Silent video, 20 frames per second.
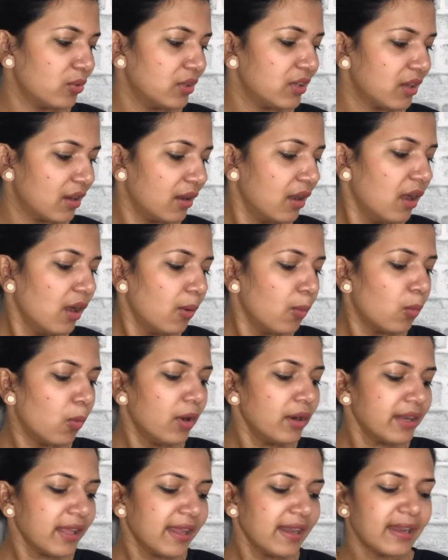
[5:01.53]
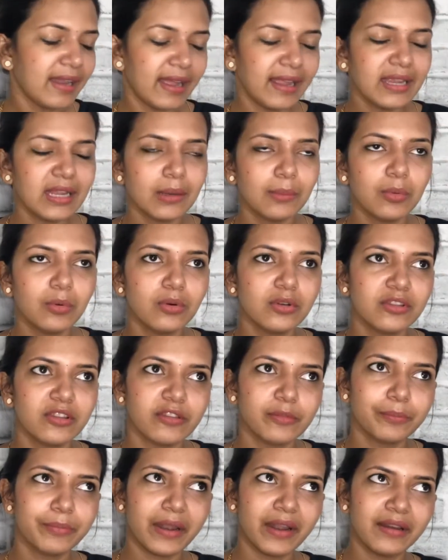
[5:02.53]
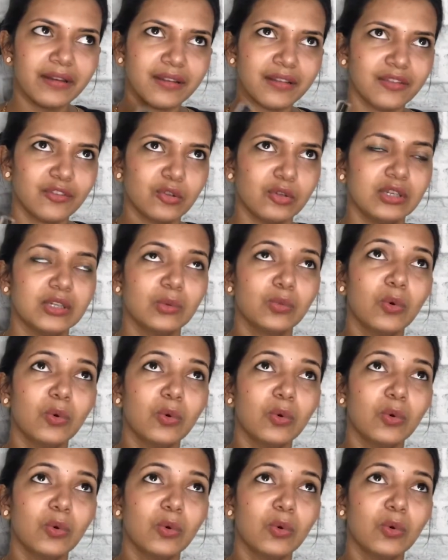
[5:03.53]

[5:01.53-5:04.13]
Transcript: யா வாட் ஐ லைக் அபவுட் திஸ் பிராண்ட் சொல்லிட்டு